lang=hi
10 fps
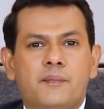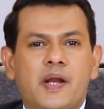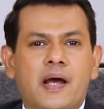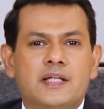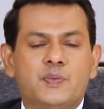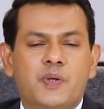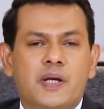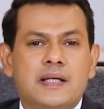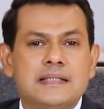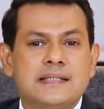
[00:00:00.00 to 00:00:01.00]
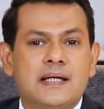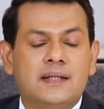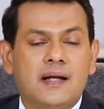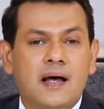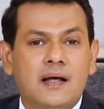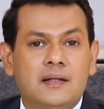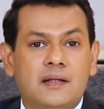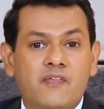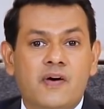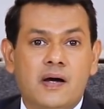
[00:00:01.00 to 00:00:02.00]
मेरा एक्सपीरियंस सत्रह
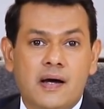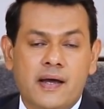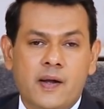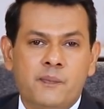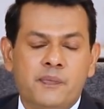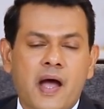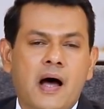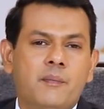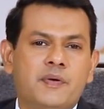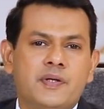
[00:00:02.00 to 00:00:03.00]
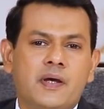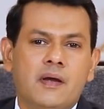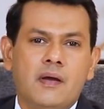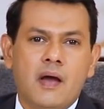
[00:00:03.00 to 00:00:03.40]
दफ़ा का है आप इसे